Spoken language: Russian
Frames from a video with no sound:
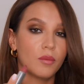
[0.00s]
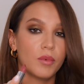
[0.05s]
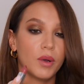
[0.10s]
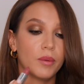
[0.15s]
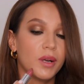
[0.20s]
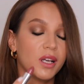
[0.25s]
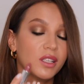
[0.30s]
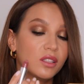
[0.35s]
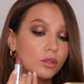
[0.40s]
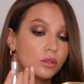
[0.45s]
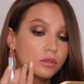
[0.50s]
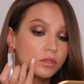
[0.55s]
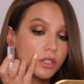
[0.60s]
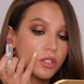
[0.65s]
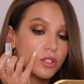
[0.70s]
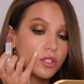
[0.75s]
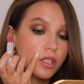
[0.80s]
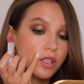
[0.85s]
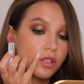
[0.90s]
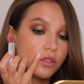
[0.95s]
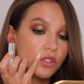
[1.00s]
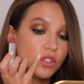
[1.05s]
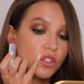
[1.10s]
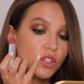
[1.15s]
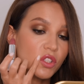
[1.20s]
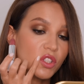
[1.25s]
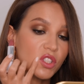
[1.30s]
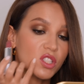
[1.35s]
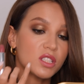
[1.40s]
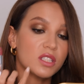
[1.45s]
помада,
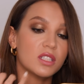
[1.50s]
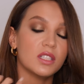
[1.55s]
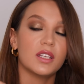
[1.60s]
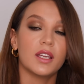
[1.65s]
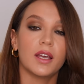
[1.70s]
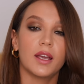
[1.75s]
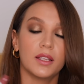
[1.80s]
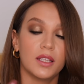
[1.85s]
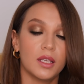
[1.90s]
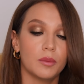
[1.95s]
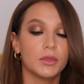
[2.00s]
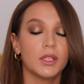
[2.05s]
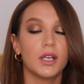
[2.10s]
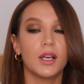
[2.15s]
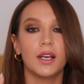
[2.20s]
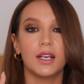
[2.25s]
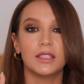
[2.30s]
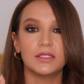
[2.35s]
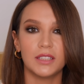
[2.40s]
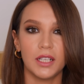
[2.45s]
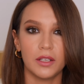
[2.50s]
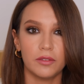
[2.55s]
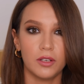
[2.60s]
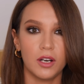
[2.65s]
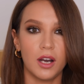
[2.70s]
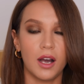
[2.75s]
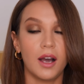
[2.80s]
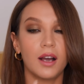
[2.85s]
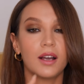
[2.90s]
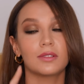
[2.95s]
увлажняющая с сиянием,
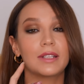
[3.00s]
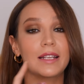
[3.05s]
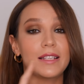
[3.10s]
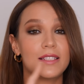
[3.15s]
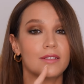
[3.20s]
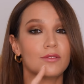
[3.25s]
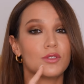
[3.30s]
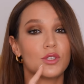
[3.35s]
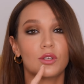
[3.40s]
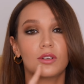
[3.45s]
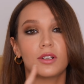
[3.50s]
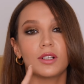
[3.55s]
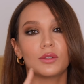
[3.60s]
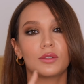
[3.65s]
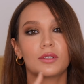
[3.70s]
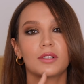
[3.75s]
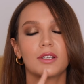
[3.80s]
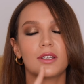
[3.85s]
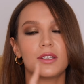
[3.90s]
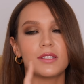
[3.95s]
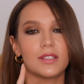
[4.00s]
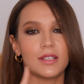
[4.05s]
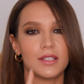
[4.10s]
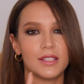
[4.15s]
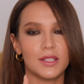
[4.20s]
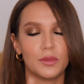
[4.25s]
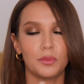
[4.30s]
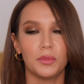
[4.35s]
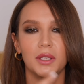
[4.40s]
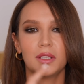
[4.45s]
лайфхак для девочек, у которых есть
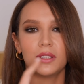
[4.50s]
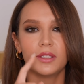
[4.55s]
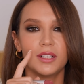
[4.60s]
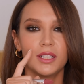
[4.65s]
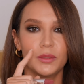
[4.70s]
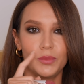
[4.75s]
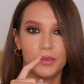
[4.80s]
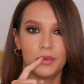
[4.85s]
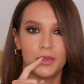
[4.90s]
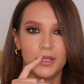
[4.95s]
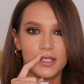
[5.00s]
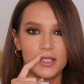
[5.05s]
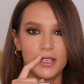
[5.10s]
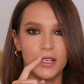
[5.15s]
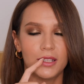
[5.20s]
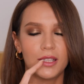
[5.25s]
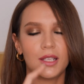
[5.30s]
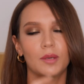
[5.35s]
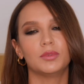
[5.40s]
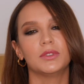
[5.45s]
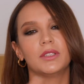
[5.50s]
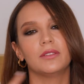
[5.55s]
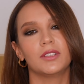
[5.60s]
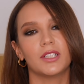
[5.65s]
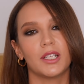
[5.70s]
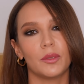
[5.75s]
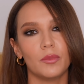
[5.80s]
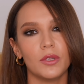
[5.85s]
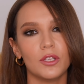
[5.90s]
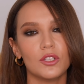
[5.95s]
асимметрия, например, если одна
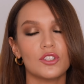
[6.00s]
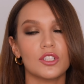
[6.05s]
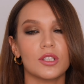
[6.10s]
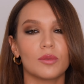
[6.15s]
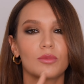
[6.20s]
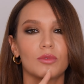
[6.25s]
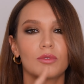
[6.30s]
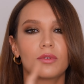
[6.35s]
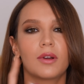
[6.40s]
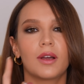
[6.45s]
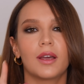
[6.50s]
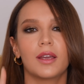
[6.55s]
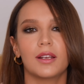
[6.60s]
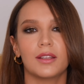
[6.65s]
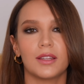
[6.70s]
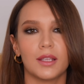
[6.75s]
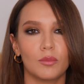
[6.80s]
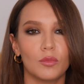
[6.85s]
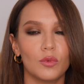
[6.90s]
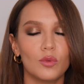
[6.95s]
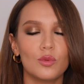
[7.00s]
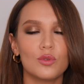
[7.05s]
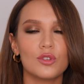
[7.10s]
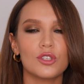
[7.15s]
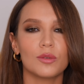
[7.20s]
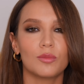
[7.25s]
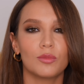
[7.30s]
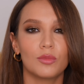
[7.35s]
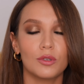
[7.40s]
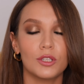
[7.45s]
половинка меньше, чем другая, или там
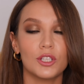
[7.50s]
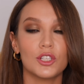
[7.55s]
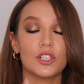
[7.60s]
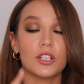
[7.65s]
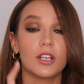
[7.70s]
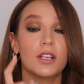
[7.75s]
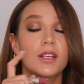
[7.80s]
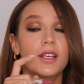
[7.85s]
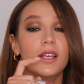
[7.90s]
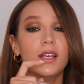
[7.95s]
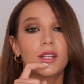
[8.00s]
уже, больше,